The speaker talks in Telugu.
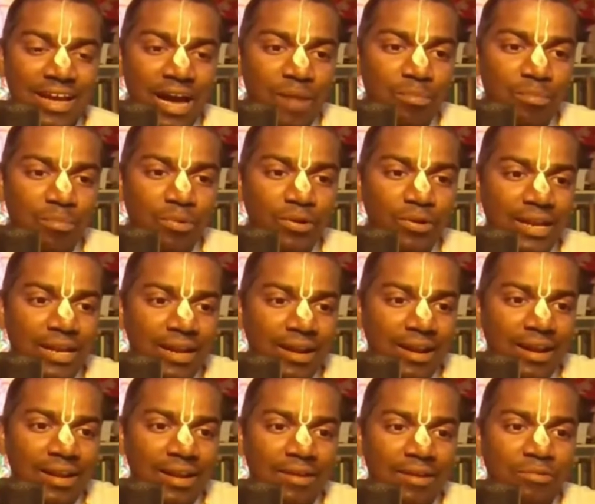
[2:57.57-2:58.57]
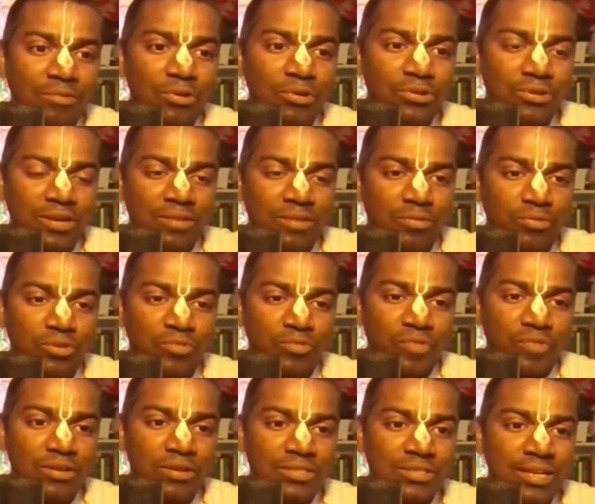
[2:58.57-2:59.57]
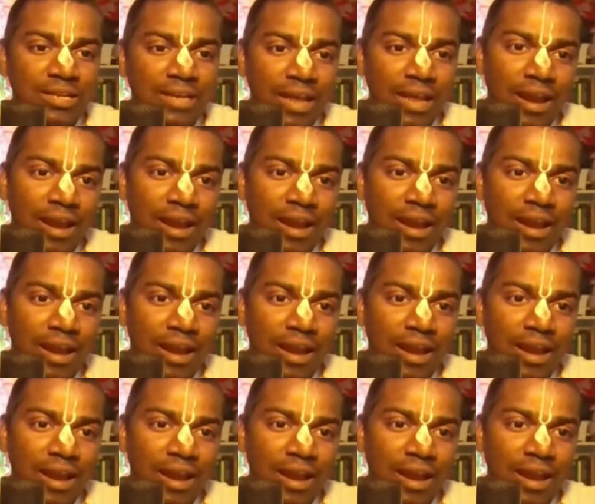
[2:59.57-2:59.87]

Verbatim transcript: ఆ బోట్ ఇళ్ళగా ఊగుతుంటుంది తుఫాన్ వచ్చిందంటే అలా